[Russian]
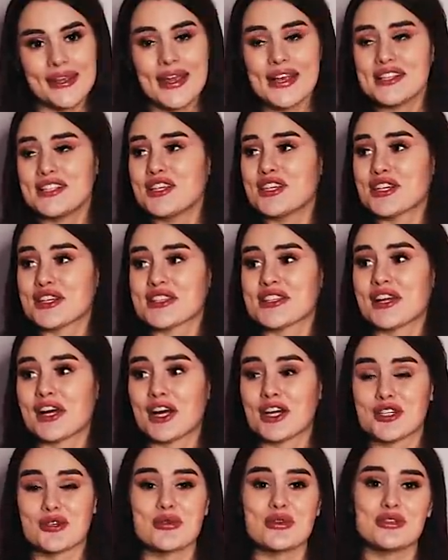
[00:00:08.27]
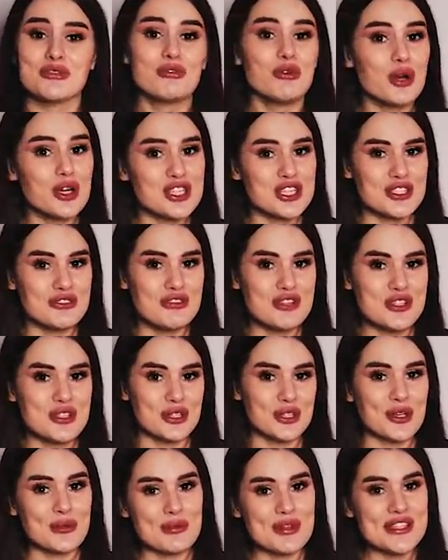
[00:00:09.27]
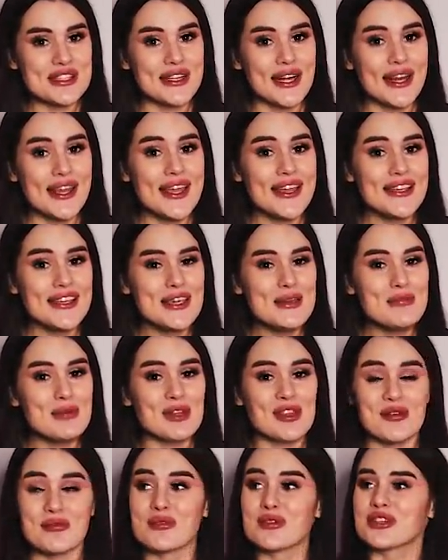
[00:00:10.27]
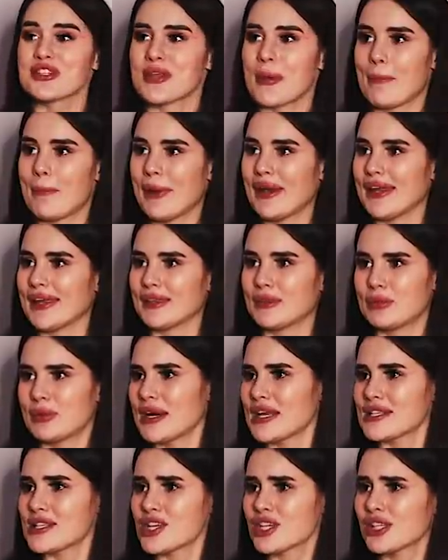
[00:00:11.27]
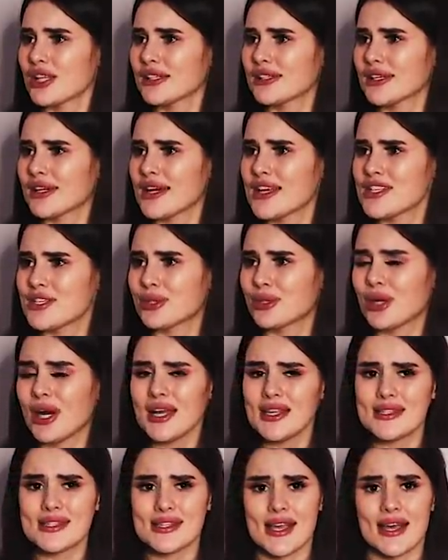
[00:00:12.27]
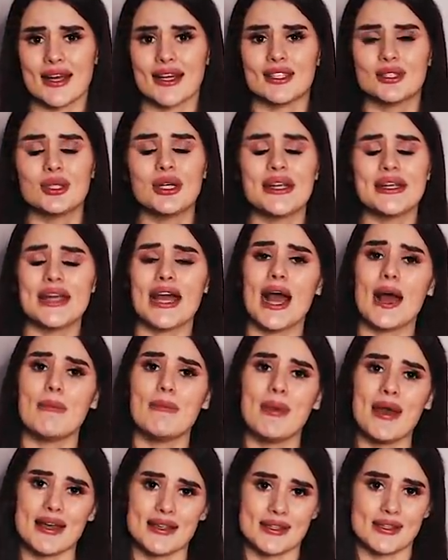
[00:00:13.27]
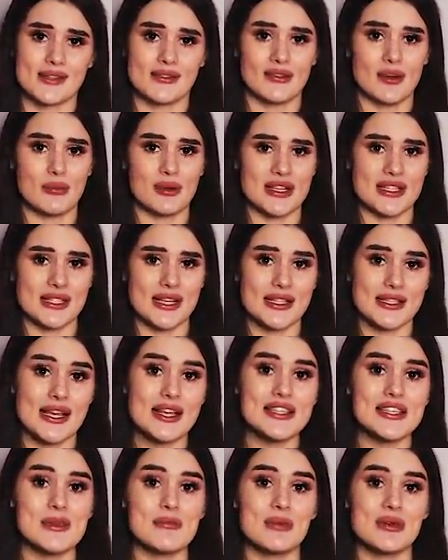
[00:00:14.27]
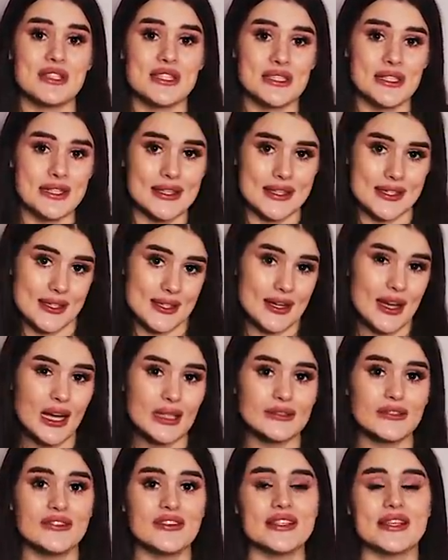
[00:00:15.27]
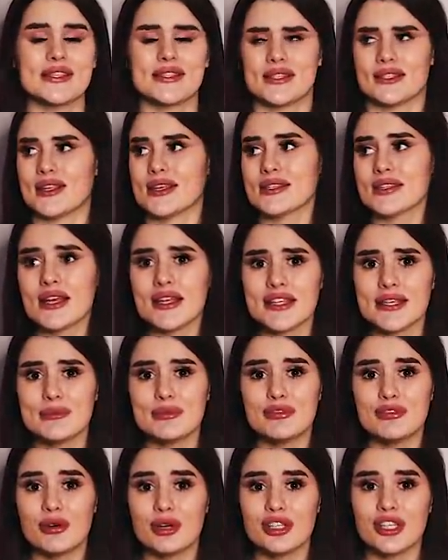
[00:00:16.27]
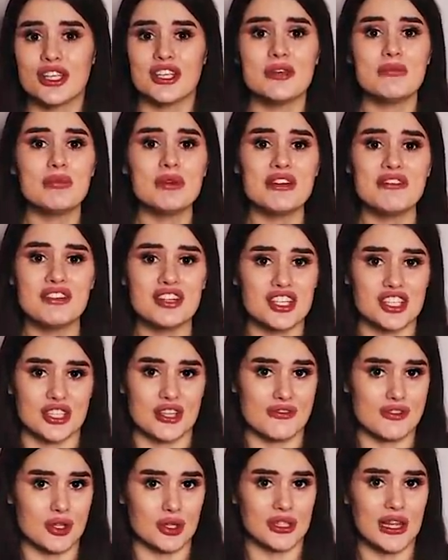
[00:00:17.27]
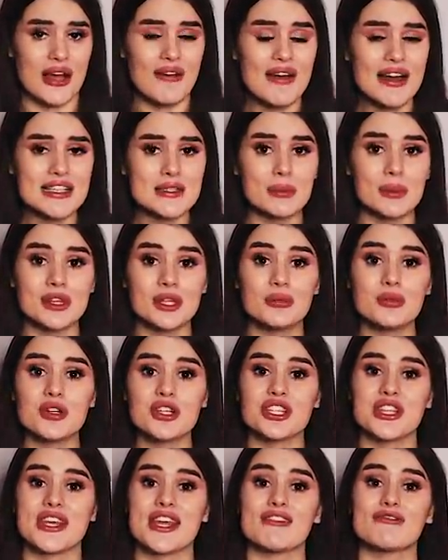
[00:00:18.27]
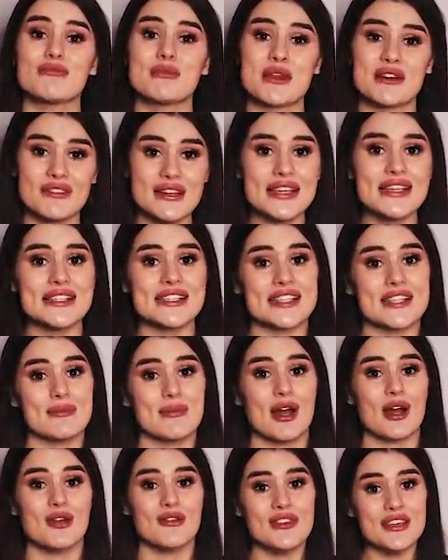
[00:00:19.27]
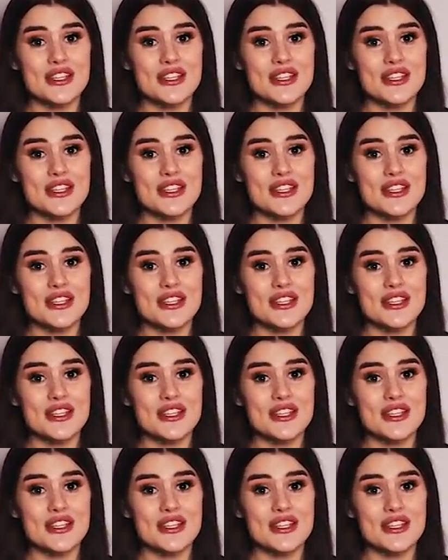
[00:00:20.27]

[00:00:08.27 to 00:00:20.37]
Я сейчас нахожусь в очень веселом настроении, потому что, блин, произошла такая ситуация, о которой я обязана вам рассказать и поделиться. Как вы видите, на заднем фоне непривычно все для вас, потому что я впервые снимаю